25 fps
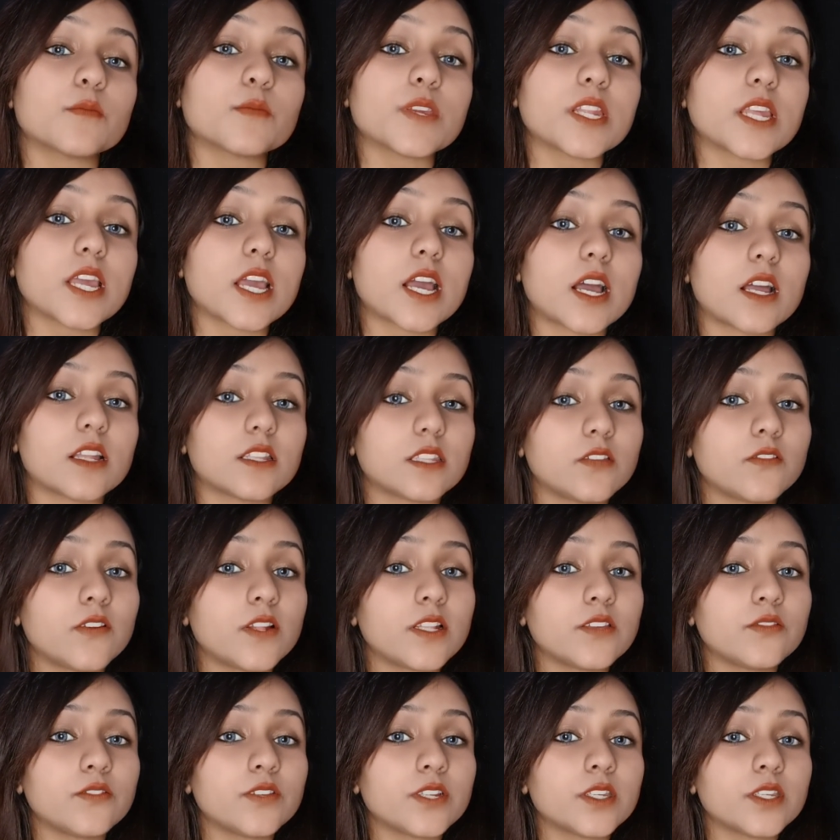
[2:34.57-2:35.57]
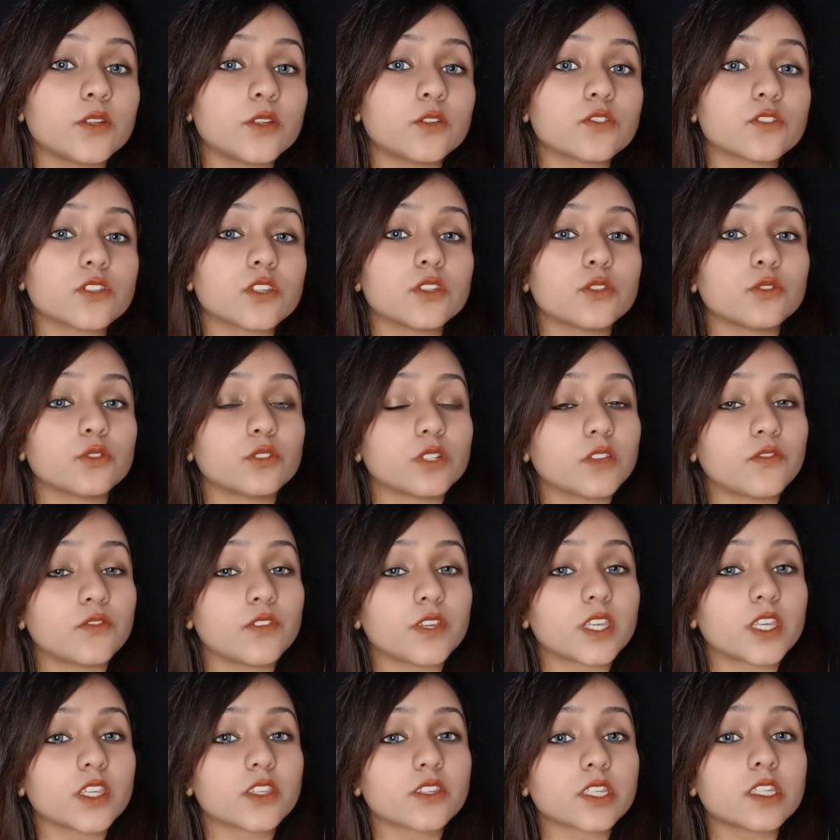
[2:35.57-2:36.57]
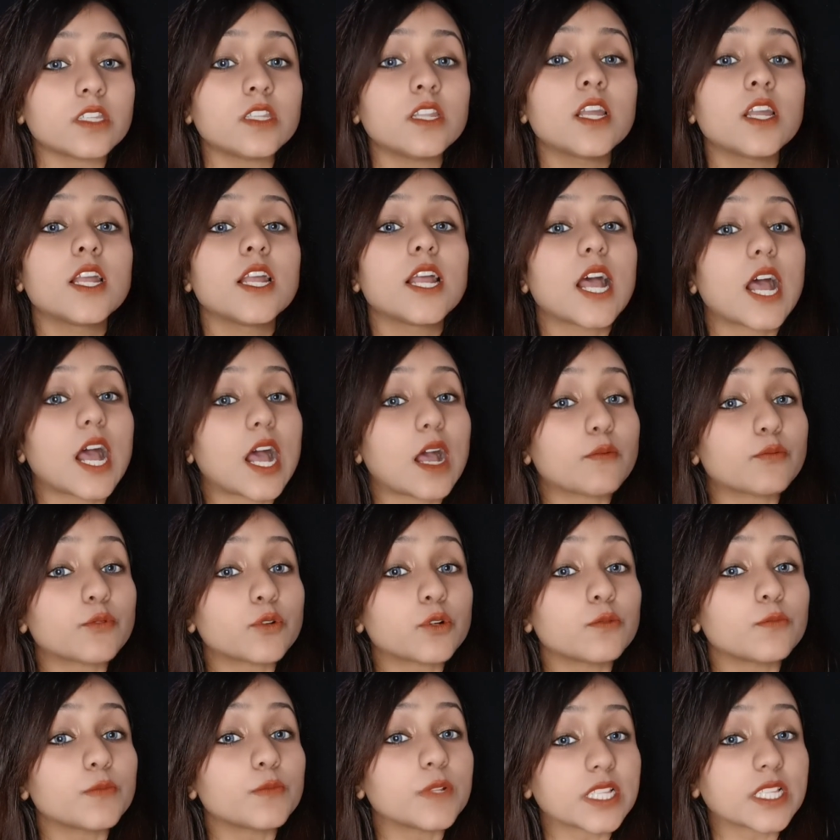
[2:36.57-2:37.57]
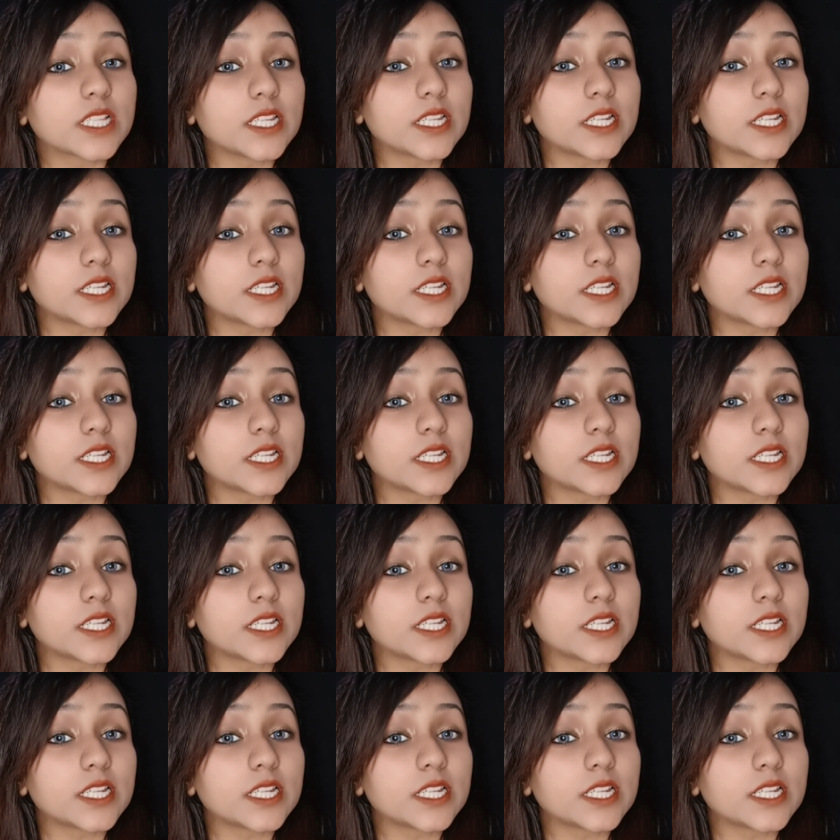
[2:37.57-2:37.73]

मेरे आने वाली वीडियोज़ की नोटिफिकेशन आपको मिलती